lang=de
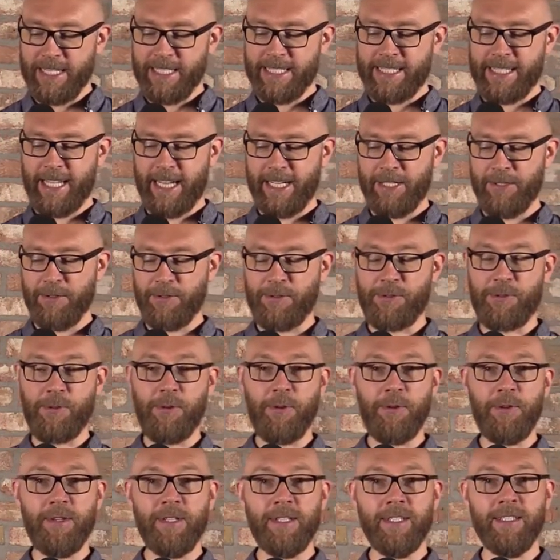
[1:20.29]
Seine
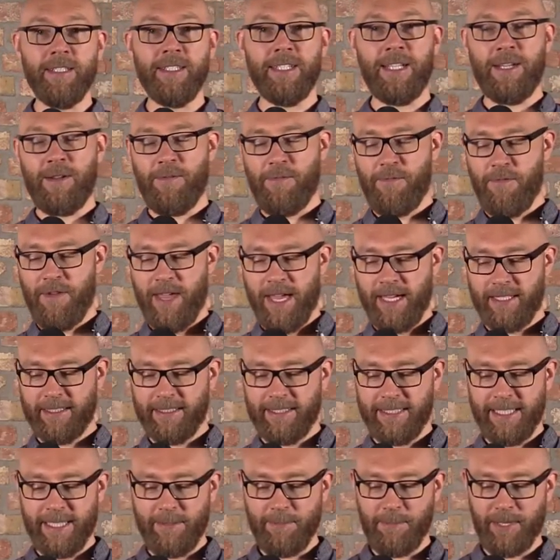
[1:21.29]
Söhne
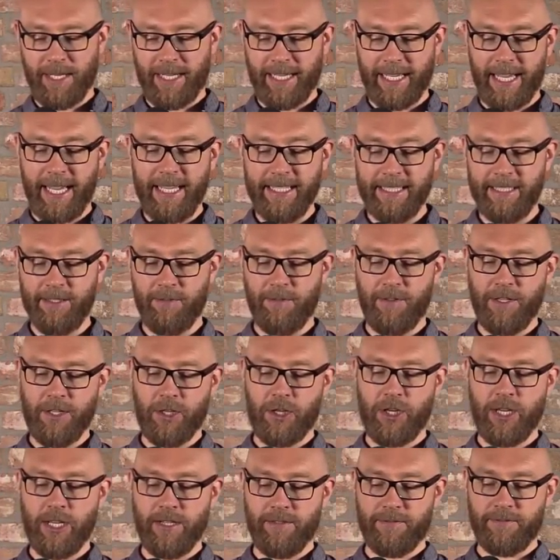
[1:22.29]
werden ihm Recht
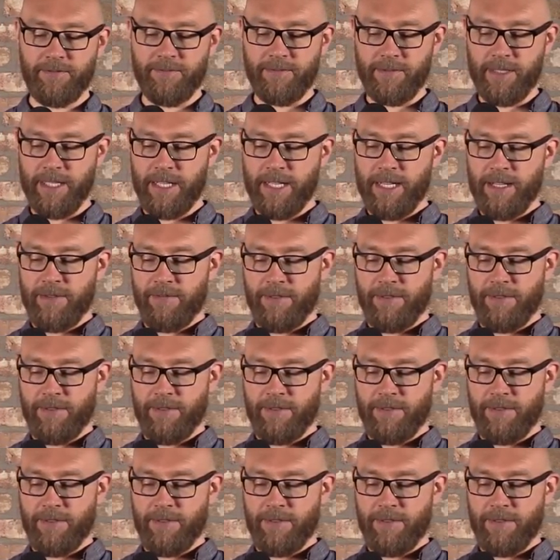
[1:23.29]
verschaffen,